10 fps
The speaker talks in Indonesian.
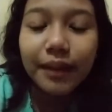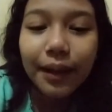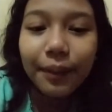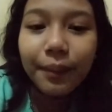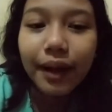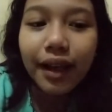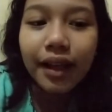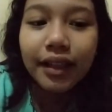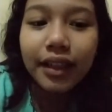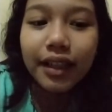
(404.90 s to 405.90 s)

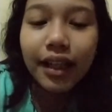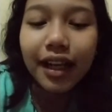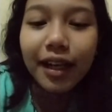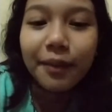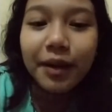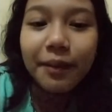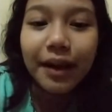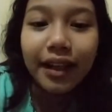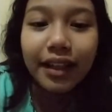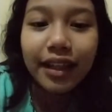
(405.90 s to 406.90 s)
nama di dalam
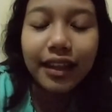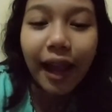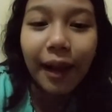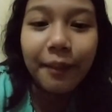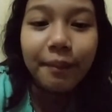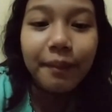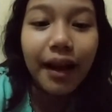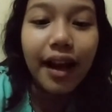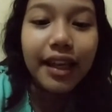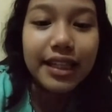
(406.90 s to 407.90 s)
lemari
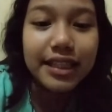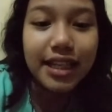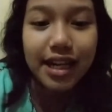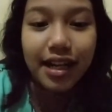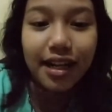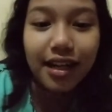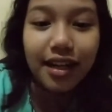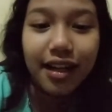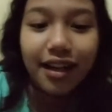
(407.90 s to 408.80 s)
tanpa izin